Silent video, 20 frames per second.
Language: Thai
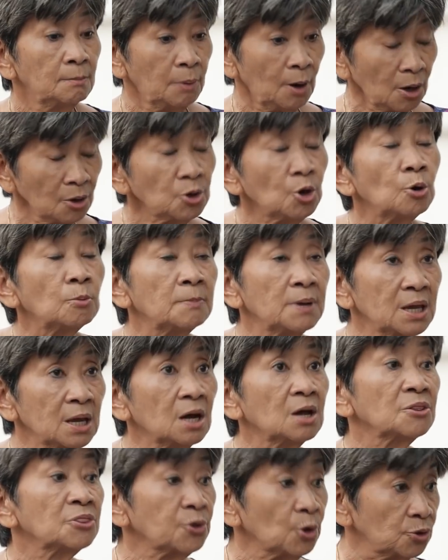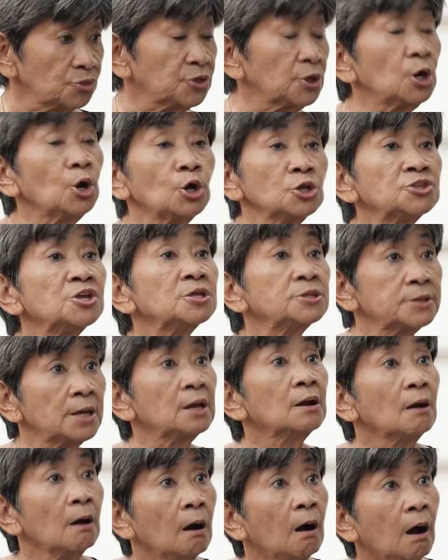พ่อหนุ่มมีเงินสดซื้อรถจริ
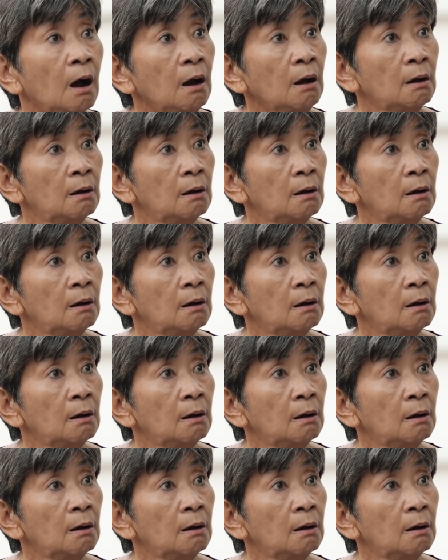งๆเหรอ